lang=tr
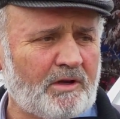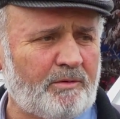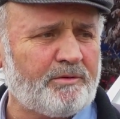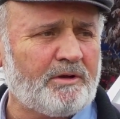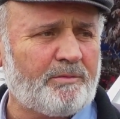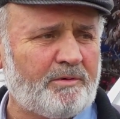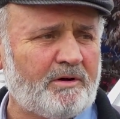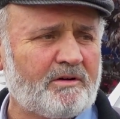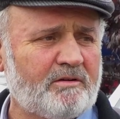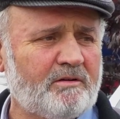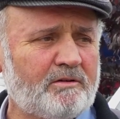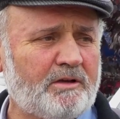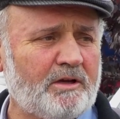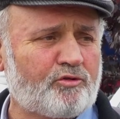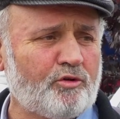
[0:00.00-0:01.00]
Tabii yapar.
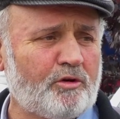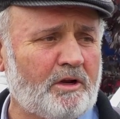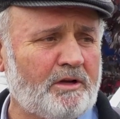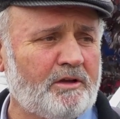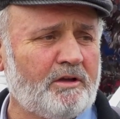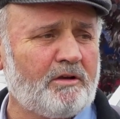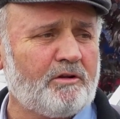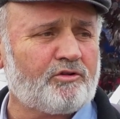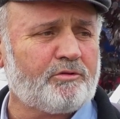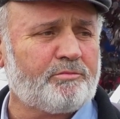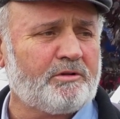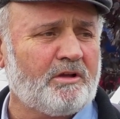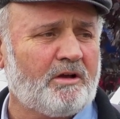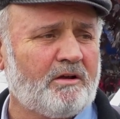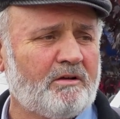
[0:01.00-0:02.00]
Keçören yerlisi
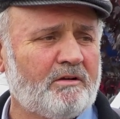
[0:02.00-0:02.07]
bir de.